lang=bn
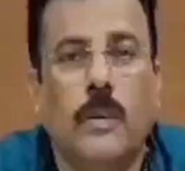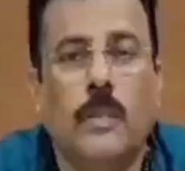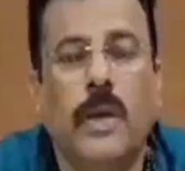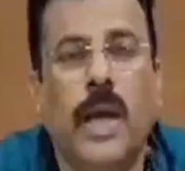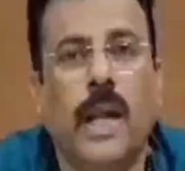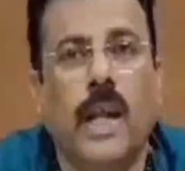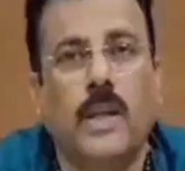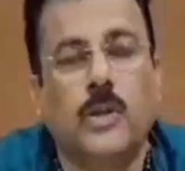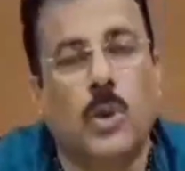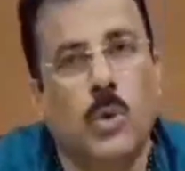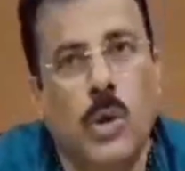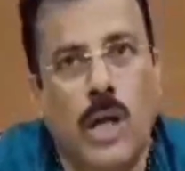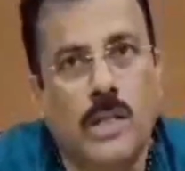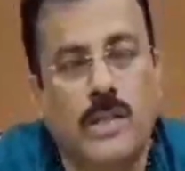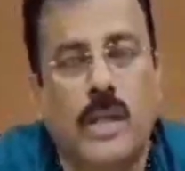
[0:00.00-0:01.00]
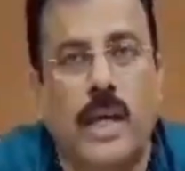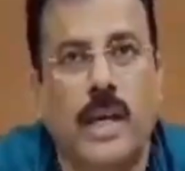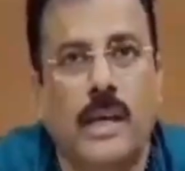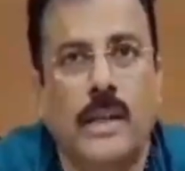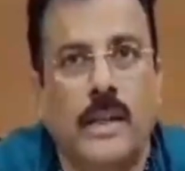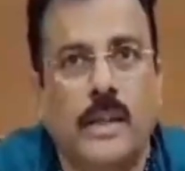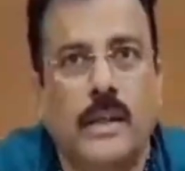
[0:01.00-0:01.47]
বেহালা চৌরাস্তায়
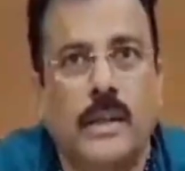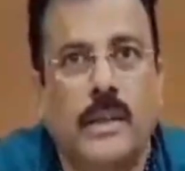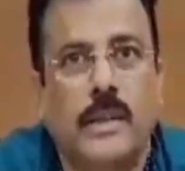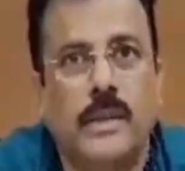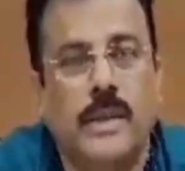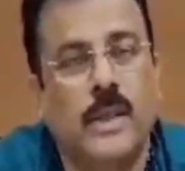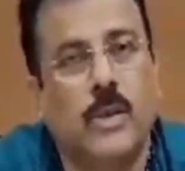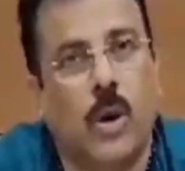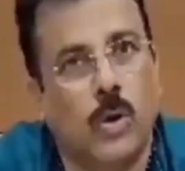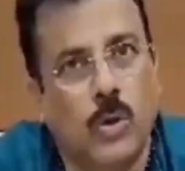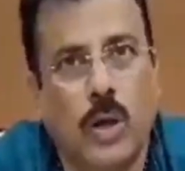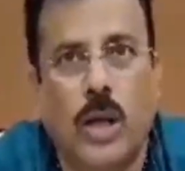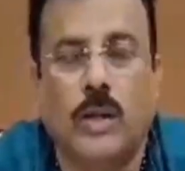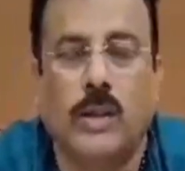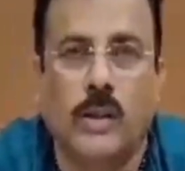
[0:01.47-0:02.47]
যে ঘটনা